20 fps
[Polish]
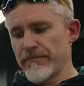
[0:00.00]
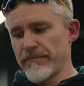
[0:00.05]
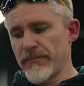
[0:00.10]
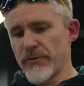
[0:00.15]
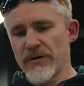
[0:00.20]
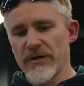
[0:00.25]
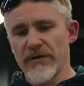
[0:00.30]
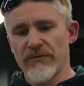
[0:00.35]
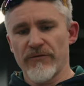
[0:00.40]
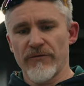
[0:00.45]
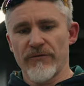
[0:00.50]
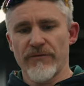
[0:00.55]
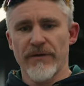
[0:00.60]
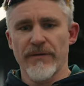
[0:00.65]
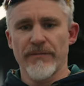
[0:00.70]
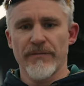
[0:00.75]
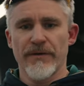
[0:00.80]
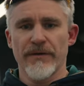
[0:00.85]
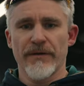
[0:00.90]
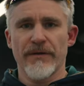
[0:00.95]
Pokażę
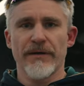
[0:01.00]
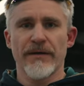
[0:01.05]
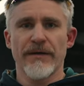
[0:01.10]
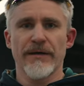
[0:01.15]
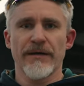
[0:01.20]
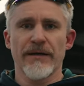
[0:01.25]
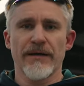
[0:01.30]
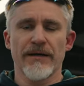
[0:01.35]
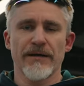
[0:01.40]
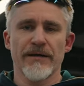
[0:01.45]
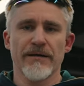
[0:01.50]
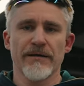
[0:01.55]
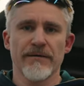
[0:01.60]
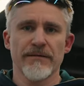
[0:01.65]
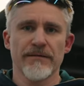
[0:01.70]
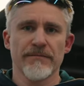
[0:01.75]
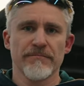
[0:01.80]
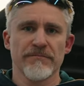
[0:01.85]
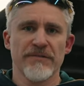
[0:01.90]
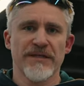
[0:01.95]
Wam, jak
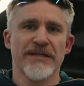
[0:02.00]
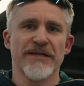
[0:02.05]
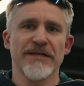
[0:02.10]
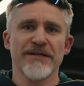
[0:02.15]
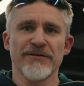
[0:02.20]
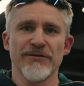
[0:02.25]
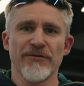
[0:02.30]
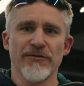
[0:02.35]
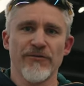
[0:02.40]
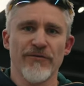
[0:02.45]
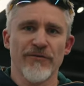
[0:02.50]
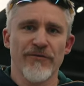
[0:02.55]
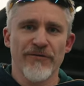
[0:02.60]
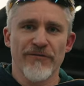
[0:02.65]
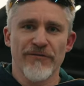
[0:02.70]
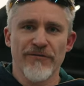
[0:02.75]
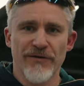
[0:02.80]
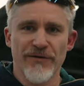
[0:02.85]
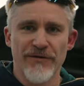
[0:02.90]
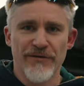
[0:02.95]
kiedyś
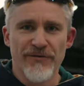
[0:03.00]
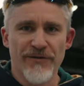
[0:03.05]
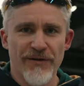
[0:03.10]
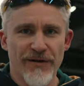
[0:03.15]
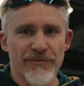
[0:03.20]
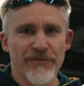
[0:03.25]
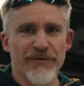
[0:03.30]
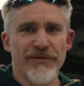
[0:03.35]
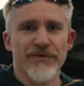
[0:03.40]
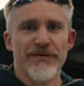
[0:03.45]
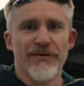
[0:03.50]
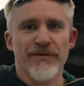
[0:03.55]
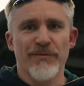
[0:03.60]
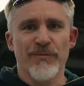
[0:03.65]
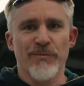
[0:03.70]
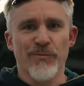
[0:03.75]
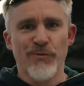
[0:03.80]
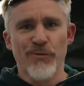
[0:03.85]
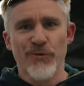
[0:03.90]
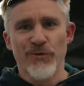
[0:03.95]
wyglądały
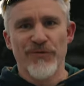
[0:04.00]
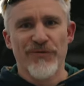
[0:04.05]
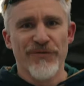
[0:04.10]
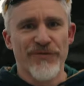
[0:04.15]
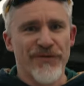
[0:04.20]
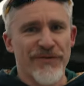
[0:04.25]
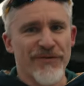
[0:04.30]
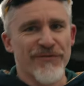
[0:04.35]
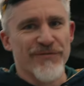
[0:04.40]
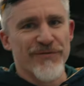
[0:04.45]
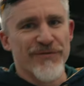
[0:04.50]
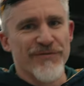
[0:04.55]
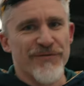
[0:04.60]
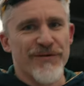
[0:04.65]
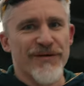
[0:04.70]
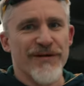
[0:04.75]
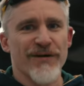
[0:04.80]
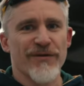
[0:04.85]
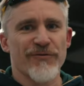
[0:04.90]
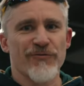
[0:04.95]
błotniki w
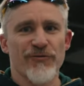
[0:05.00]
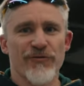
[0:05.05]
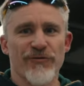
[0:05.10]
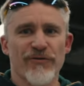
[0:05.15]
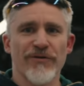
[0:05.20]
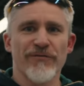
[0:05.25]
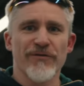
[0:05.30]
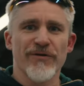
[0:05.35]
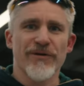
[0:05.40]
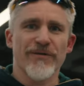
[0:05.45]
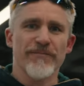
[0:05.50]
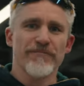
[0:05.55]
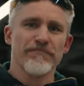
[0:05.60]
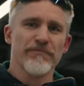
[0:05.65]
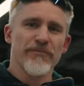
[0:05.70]
rowerach szosowych.